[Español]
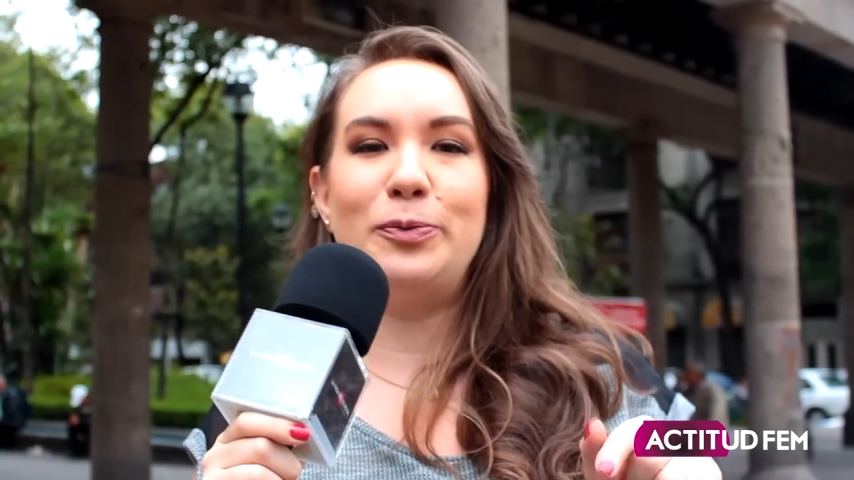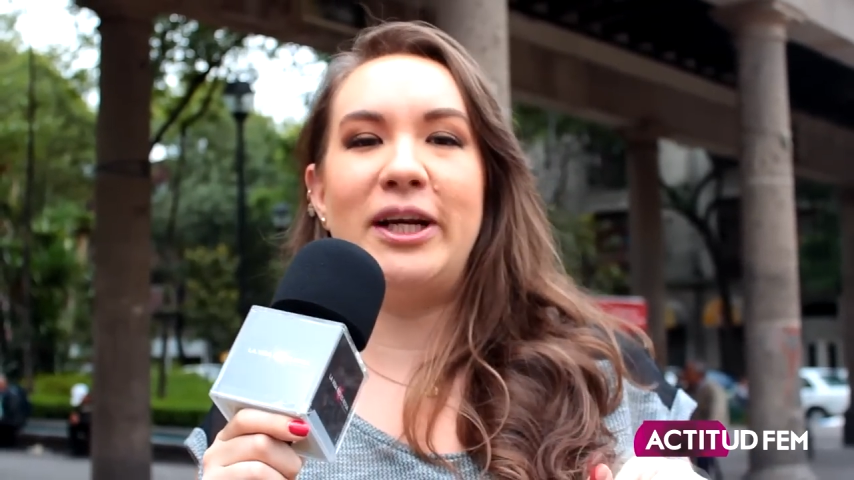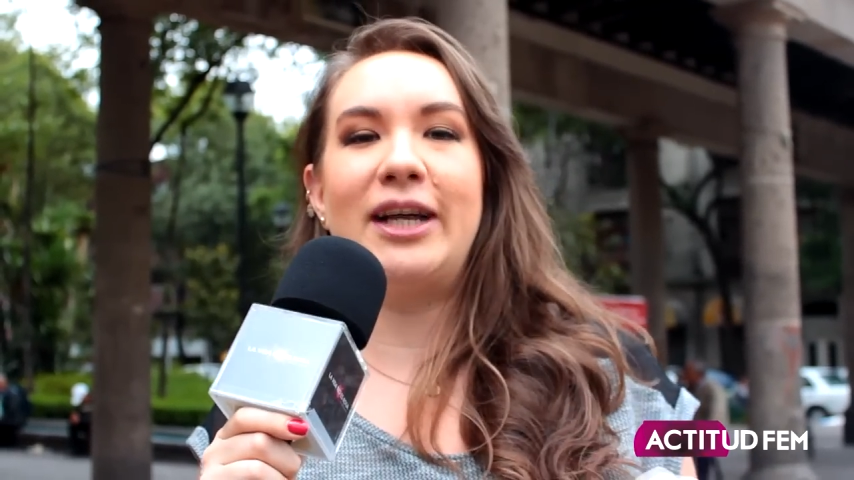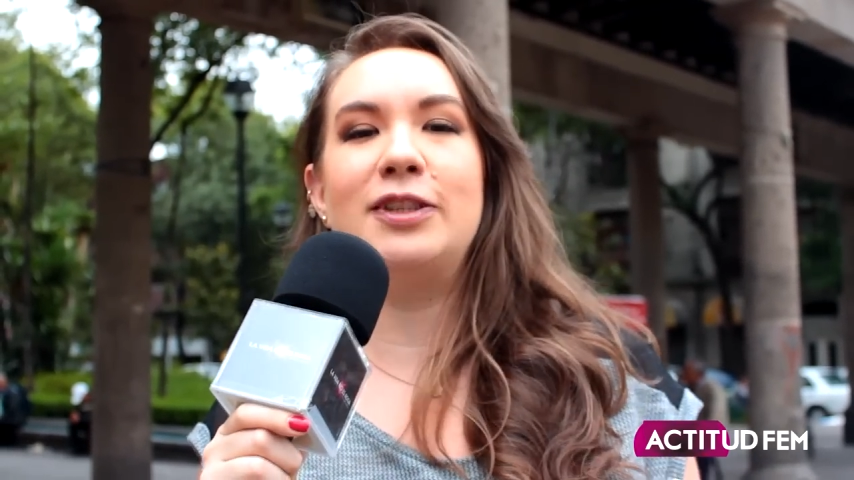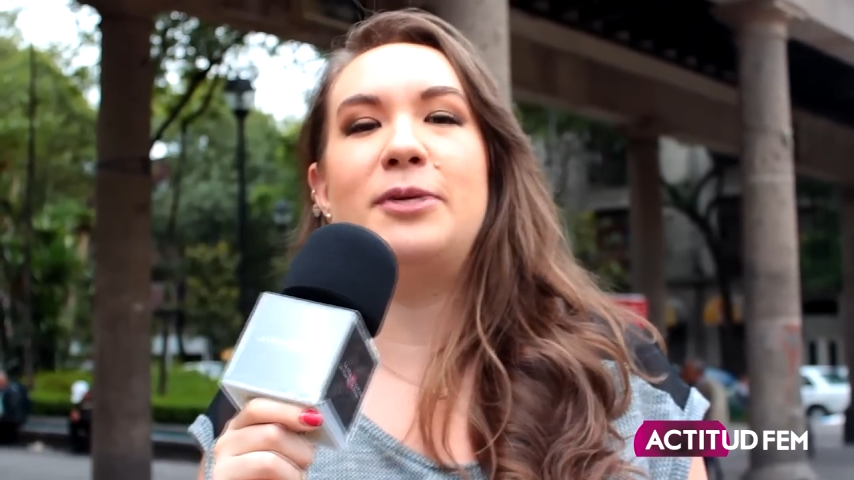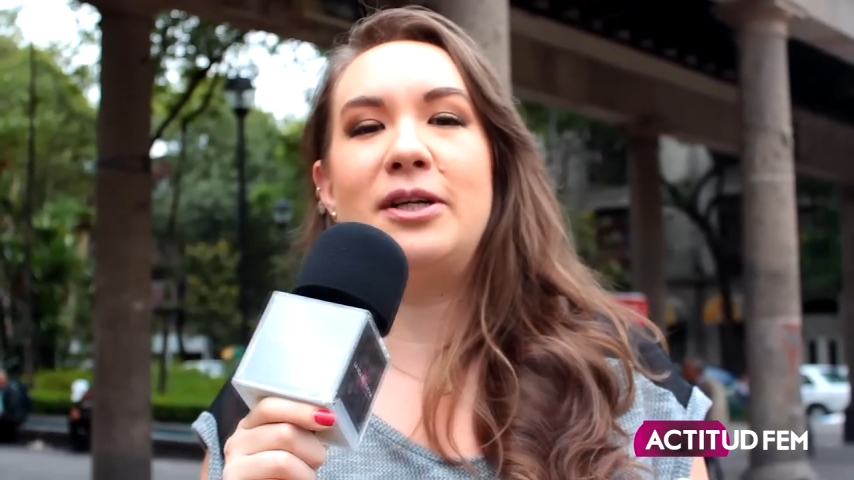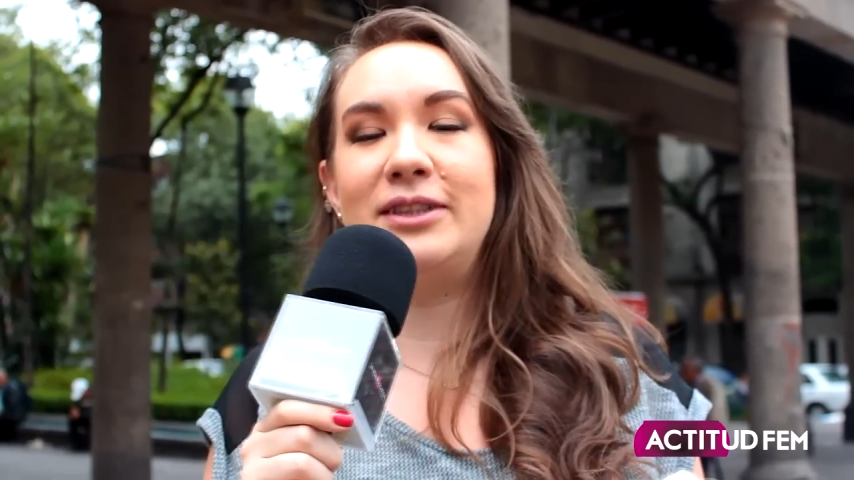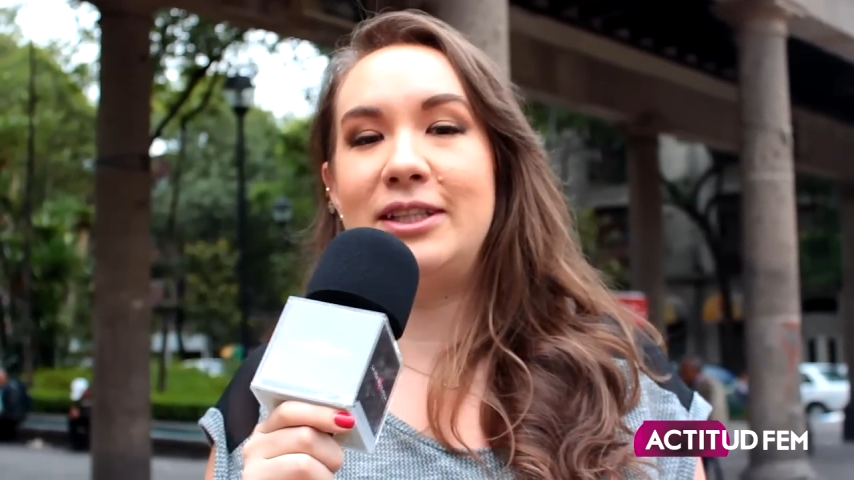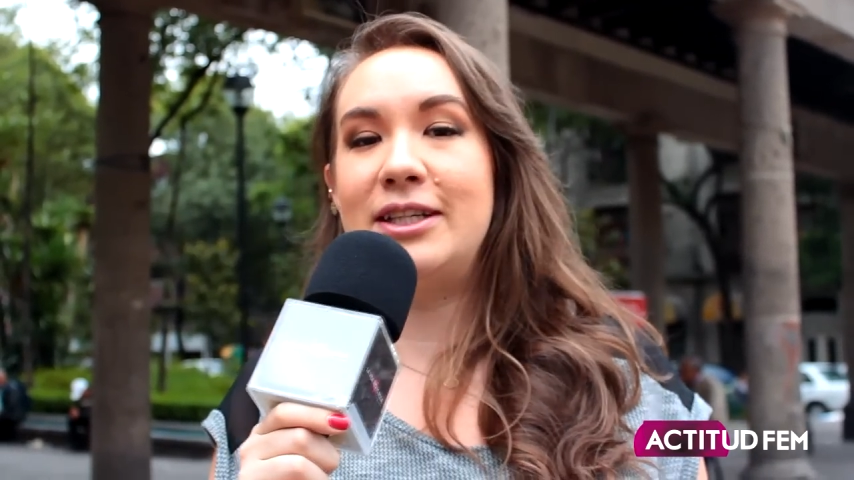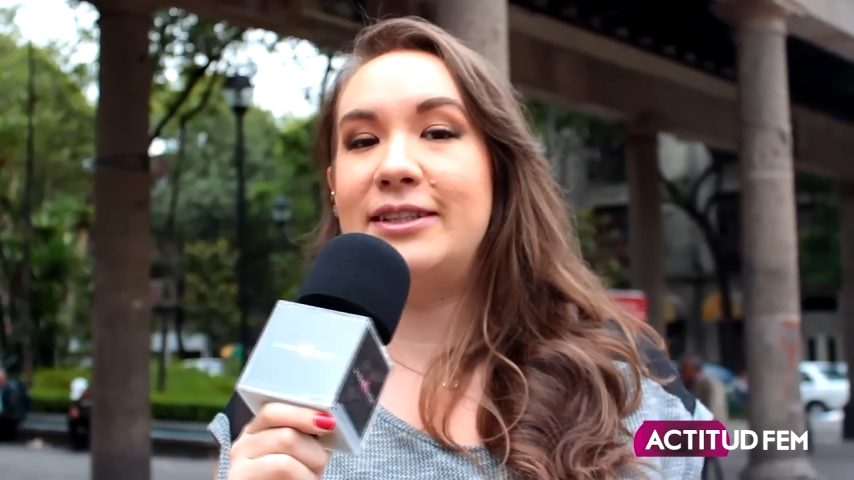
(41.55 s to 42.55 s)
pareja esperaban
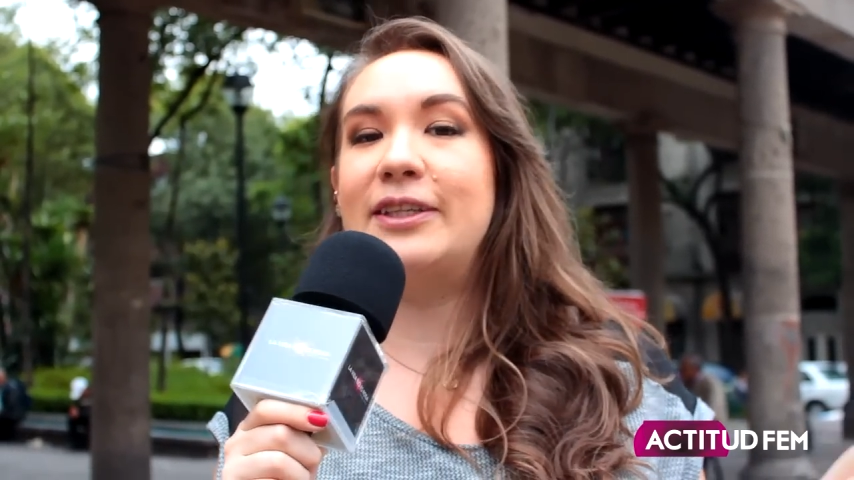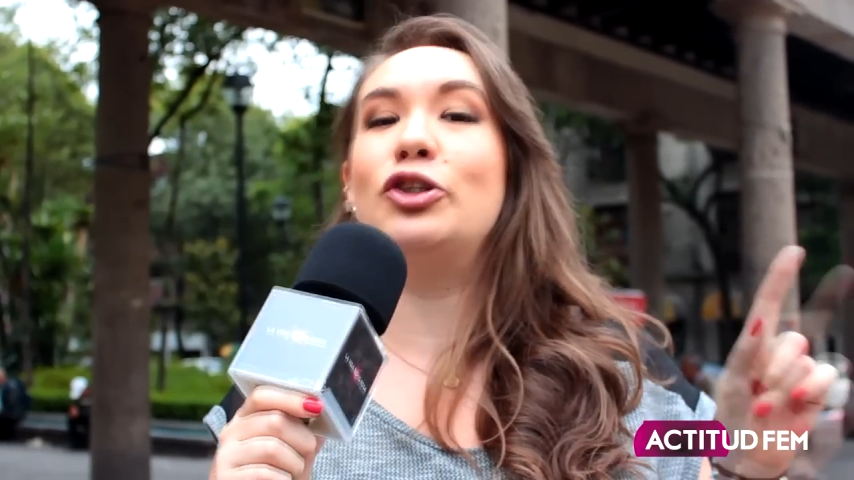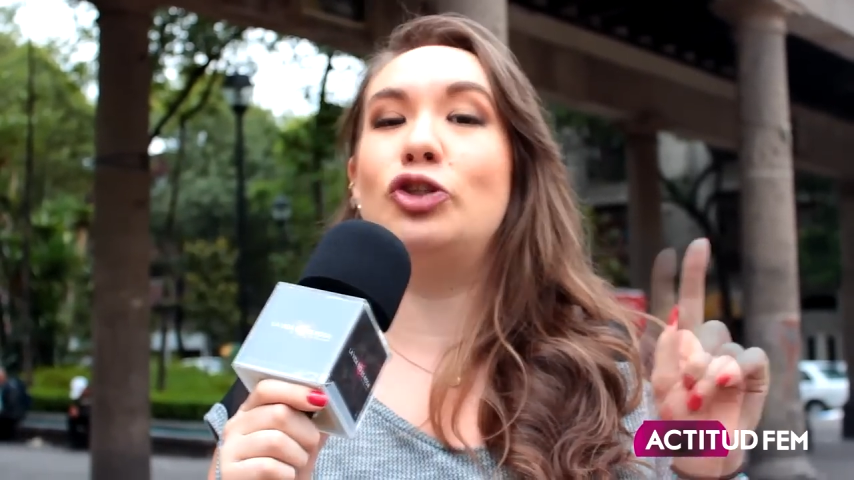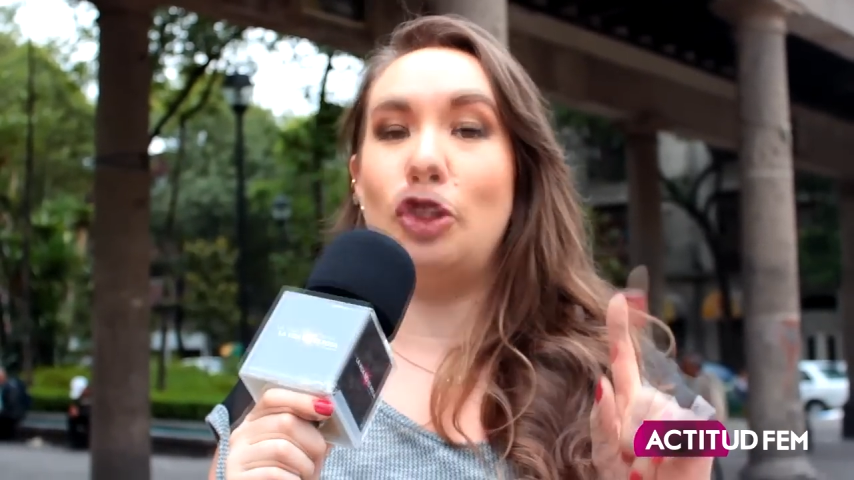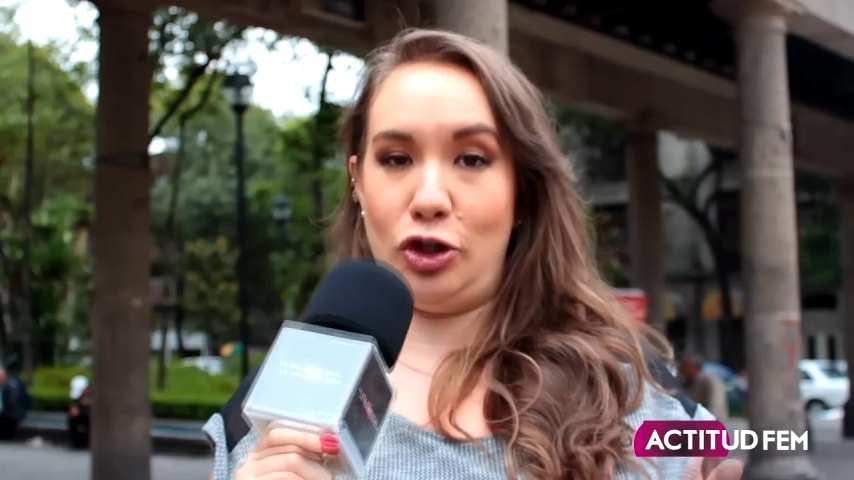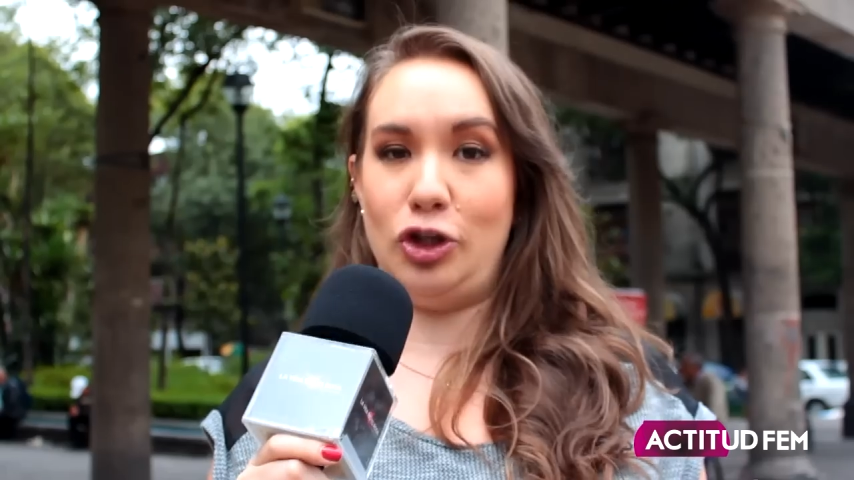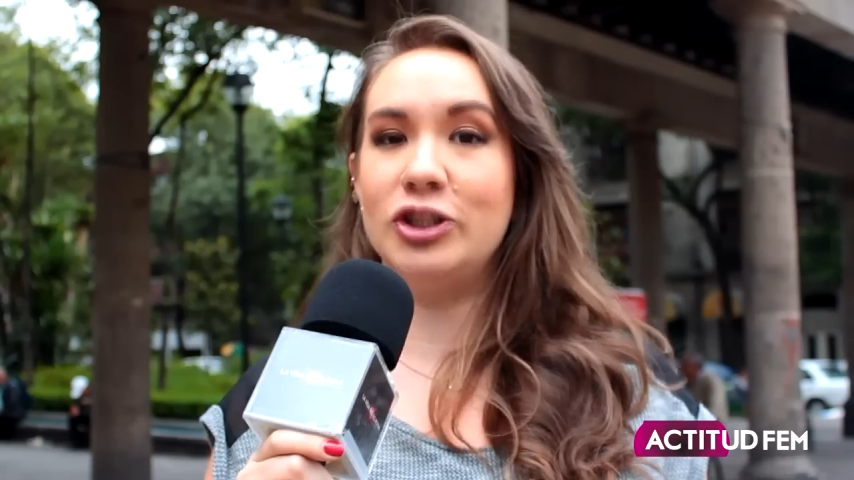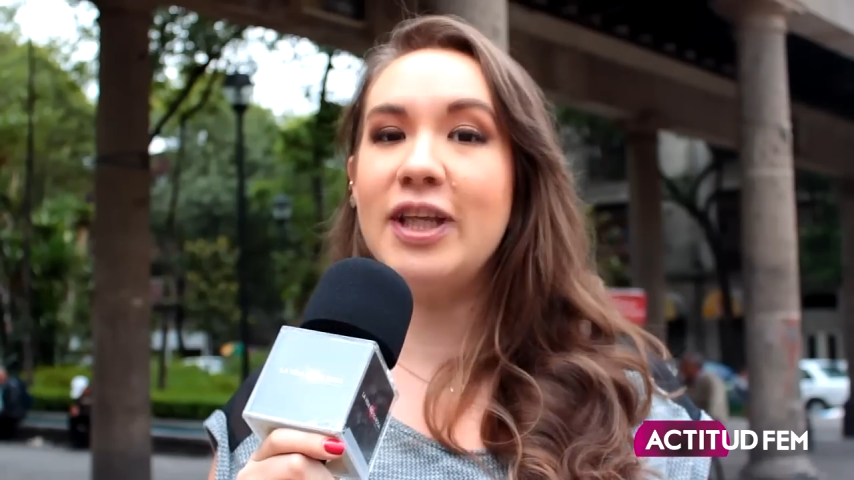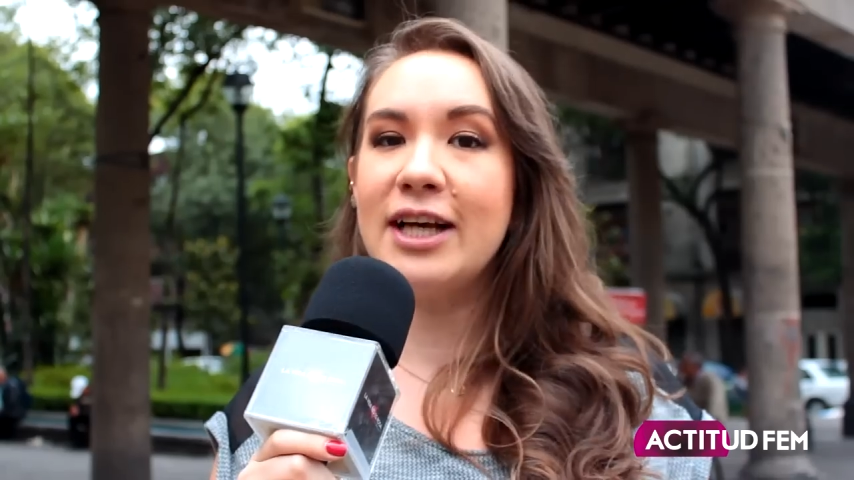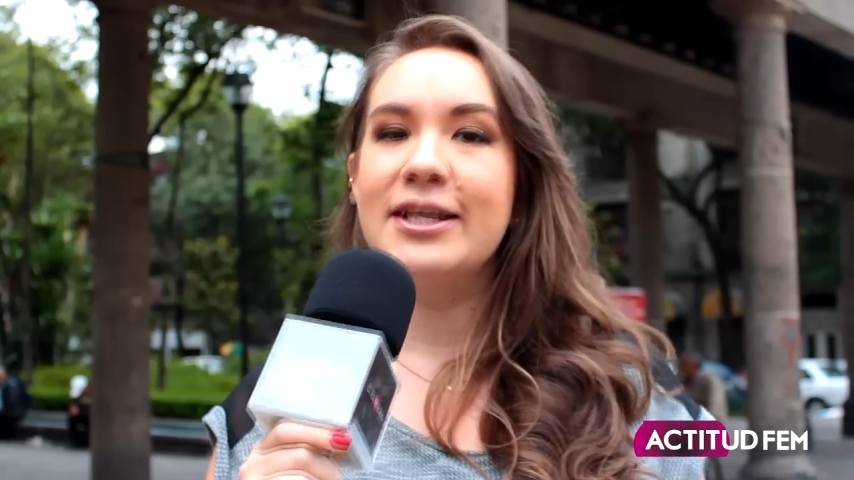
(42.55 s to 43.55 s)
tener sexo todos
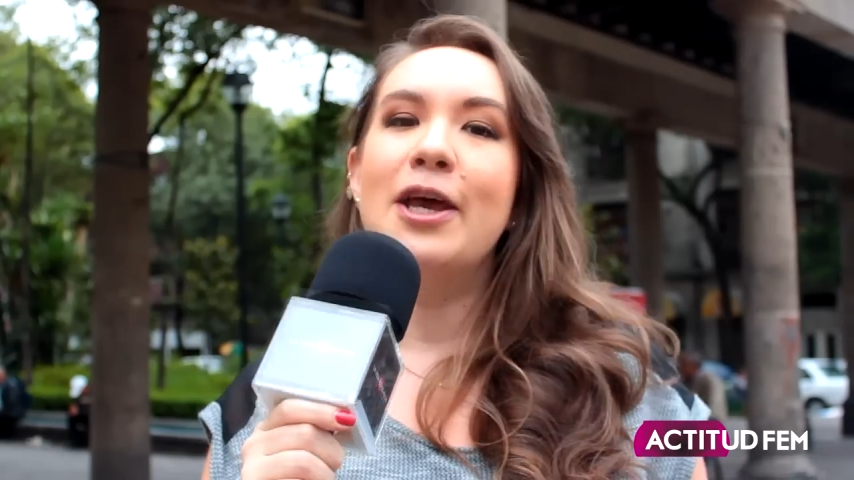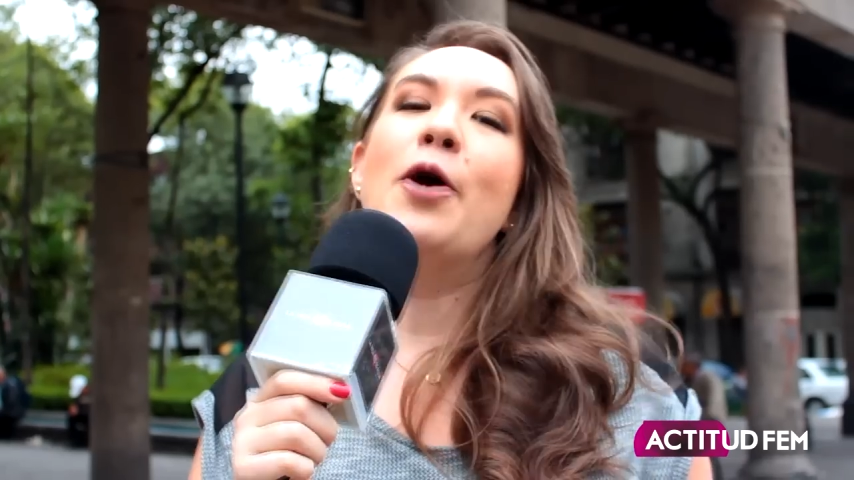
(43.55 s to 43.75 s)
los días,